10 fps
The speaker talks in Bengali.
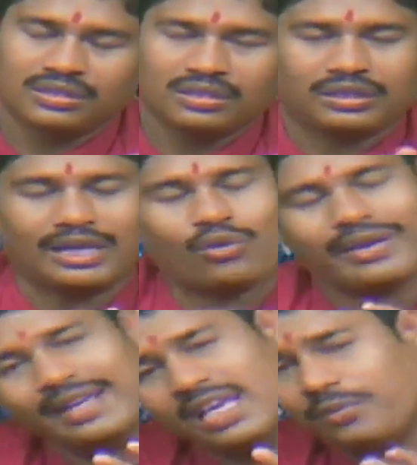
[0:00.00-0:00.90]
তারা
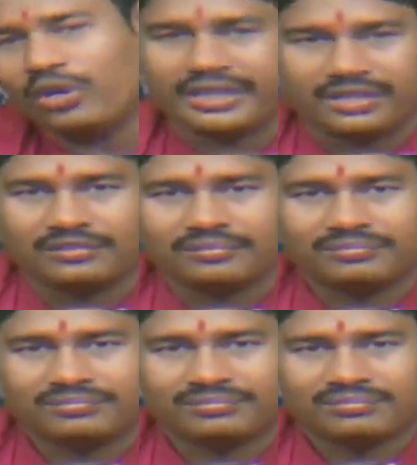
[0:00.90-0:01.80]
অনেকেই বলেন
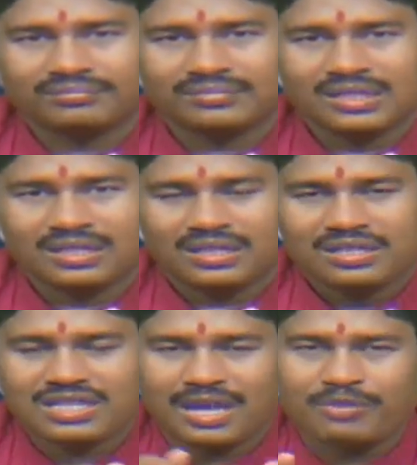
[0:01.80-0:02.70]

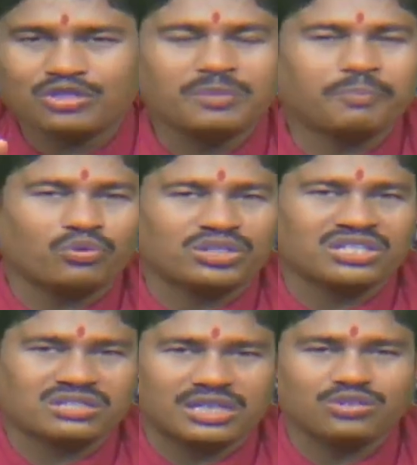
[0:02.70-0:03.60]
যে আমি যদি
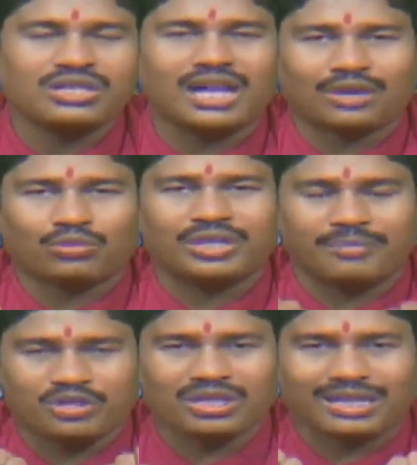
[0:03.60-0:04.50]
প্রচেষ্টা যদি না করি
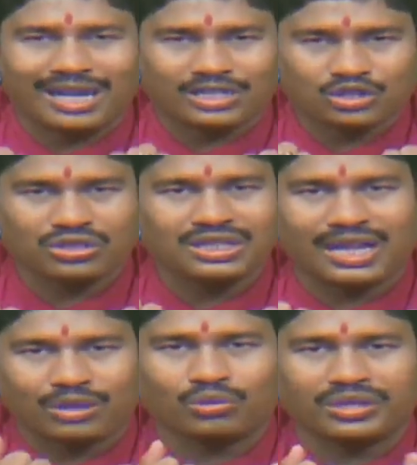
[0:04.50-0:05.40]
আমি যদি কাজ যদি
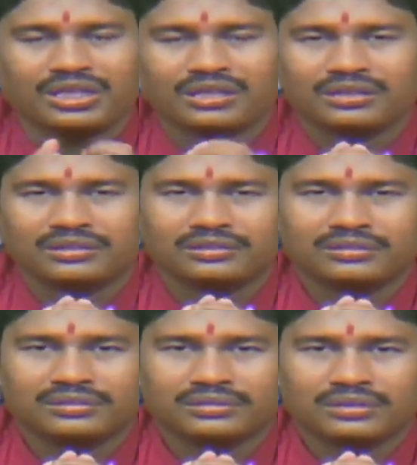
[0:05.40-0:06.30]
না করি
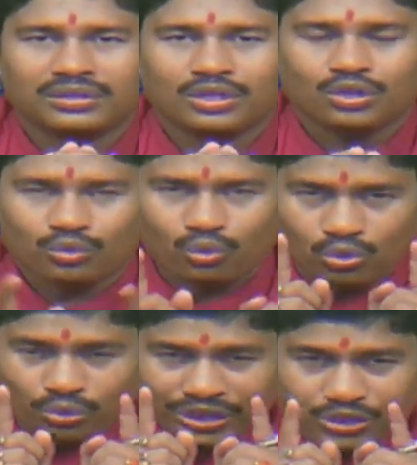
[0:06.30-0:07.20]

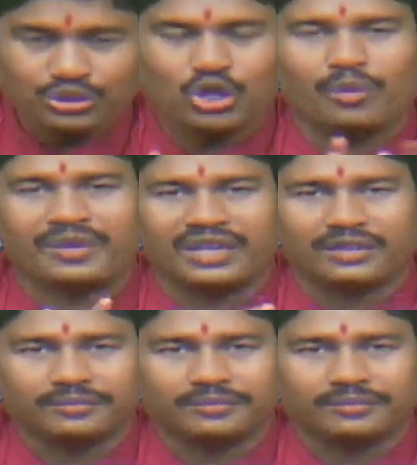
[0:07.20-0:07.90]
কোনো কিছুই হবে না